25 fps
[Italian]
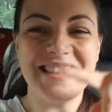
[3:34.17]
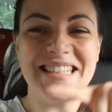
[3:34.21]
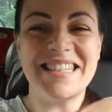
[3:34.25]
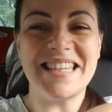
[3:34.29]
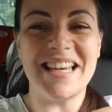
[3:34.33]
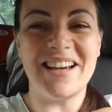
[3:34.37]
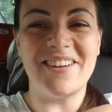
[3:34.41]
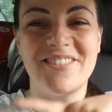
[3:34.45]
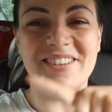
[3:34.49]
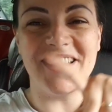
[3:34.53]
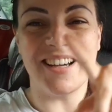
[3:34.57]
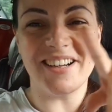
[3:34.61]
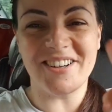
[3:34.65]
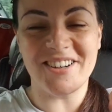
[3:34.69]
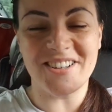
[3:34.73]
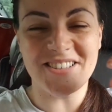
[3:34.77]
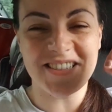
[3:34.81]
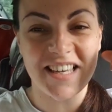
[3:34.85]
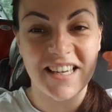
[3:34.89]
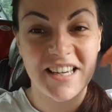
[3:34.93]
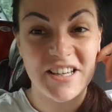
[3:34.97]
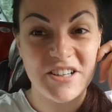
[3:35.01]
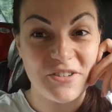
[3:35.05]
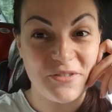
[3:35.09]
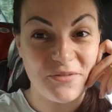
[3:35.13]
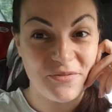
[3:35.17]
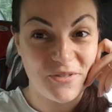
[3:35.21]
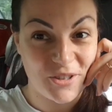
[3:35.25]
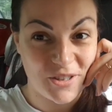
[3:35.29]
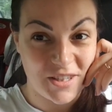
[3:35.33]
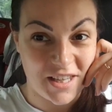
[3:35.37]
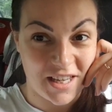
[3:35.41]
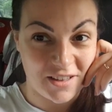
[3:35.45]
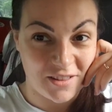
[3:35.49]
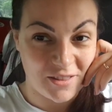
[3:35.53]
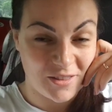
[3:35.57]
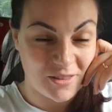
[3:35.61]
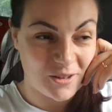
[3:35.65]
c'è una cosa che non vi ho
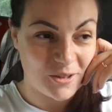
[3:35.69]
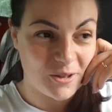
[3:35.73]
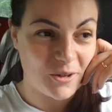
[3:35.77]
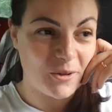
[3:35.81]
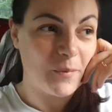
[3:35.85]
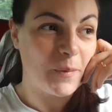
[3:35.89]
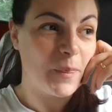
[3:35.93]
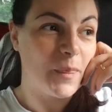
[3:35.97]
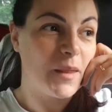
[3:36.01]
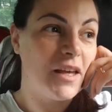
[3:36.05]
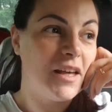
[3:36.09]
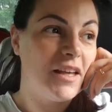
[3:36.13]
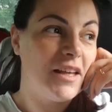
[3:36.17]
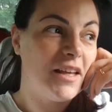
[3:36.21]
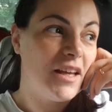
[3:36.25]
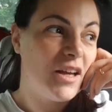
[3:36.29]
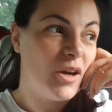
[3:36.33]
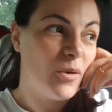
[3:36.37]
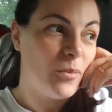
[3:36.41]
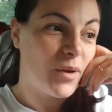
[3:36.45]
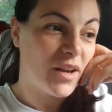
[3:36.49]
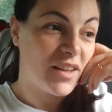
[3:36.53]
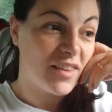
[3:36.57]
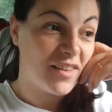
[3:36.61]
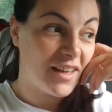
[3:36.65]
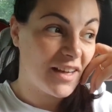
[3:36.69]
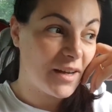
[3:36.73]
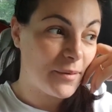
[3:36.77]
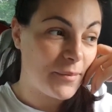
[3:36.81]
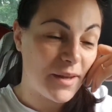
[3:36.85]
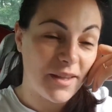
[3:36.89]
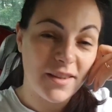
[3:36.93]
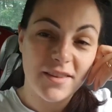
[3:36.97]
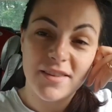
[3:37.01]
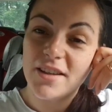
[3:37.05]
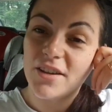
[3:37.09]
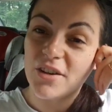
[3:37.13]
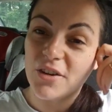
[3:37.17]
detto
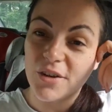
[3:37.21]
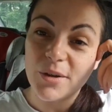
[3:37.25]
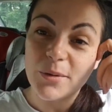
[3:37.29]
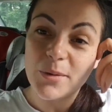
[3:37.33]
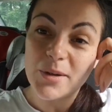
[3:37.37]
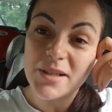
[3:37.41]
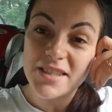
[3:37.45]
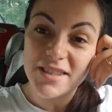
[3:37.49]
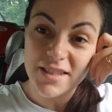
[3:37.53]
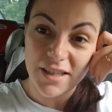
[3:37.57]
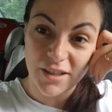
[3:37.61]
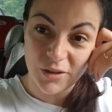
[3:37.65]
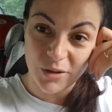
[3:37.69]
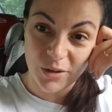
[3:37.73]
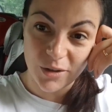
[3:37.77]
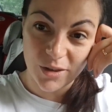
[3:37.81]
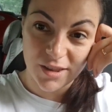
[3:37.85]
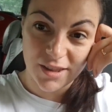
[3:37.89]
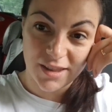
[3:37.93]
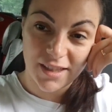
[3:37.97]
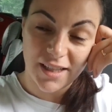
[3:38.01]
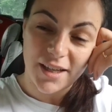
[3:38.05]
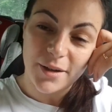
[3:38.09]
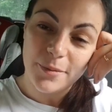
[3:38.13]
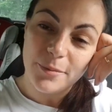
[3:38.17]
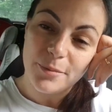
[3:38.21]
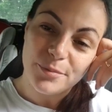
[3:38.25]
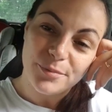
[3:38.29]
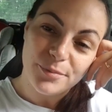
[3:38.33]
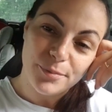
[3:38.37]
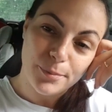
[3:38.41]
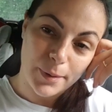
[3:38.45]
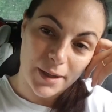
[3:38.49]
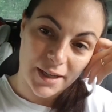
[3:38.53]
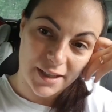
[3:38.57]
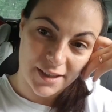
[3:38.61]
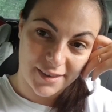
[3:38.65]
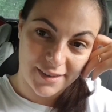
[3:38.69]
praticamente noi questa notte
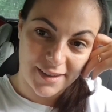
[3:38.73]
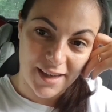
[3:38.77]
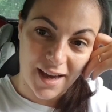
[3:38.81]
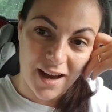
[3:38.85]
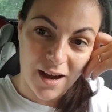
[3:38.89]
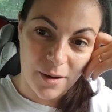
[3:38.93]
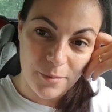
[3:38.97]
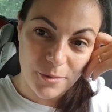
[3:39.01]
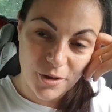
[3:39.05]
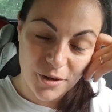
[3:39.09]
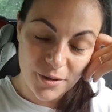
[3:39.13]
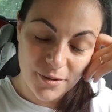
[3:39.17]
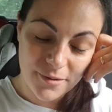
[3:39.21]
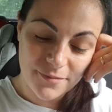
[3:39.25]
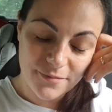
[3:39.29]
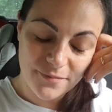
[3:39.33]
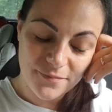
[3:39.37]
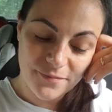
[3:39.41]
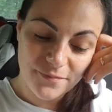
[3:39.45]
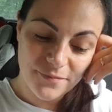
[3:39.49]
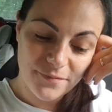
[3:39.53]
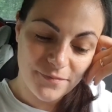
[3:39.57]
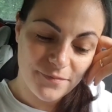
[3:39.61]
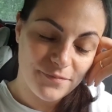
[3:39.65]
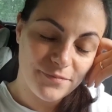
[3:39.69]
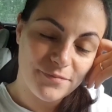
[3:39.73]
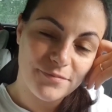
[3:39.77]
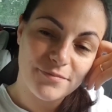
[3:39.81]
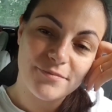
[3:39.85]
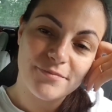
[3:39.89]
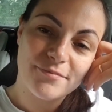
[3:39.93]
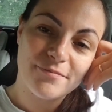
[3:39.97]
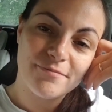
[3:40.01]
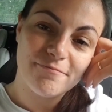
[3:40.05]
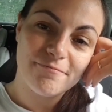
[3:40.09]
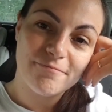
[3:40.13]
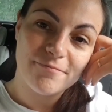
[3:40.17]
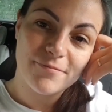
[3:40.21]
partiamo
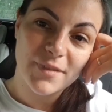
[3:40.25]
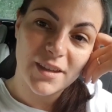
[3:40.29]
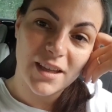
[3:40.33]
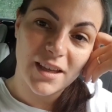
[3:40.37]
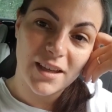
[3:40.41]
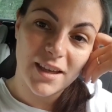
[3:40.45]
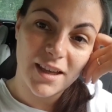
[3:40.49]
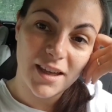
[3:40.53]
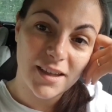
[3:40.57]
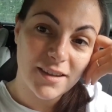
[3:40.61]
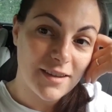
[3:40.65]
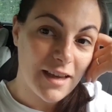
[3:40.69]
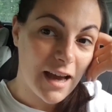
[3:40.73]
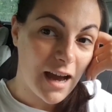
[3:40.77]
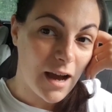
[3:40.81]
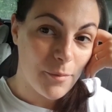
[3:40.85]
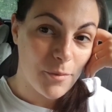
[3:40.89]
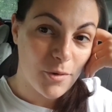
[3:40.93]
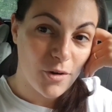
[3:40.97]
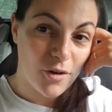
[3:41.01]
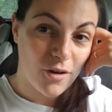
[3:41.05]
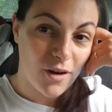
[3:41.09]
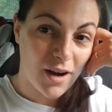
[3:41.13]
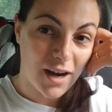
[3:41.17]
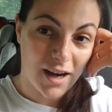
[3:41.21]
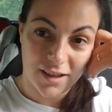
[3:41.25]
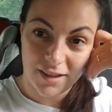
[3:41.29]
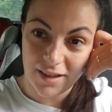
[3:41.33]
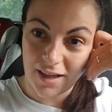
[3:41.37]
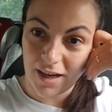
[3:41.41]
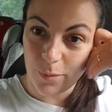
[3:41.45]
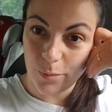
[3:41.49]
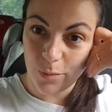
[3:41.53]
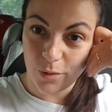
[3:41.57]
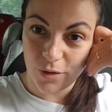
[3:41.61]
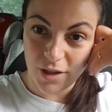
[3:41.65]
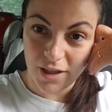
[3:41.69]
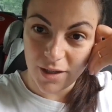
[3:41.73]
e andiamo a
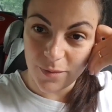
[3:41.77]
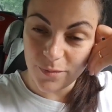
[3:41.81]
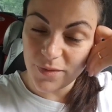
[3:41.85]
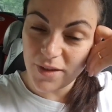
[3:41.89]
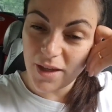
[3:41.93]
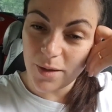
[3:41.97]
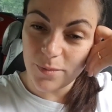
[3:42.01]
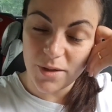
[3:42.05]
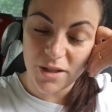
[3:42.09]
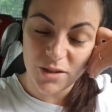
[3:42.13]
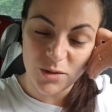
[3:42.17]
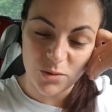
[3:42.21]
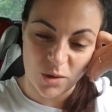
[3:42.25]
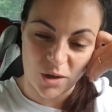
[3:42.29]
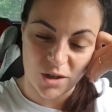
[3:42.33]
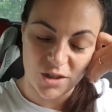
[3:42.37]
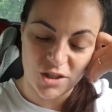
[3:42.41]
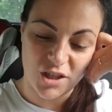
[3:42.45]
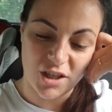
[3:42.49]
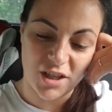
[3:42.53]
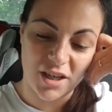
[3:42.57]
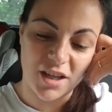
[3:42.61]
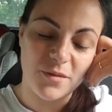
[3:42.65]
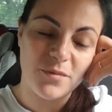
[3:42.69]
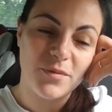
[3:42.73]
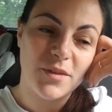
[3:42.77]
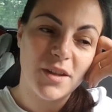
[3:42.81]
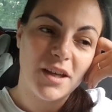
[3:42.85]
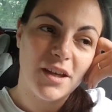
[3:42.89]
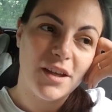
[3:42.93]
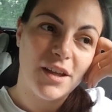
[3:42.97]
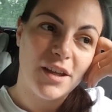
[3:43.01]
Napoli dai miei suoceri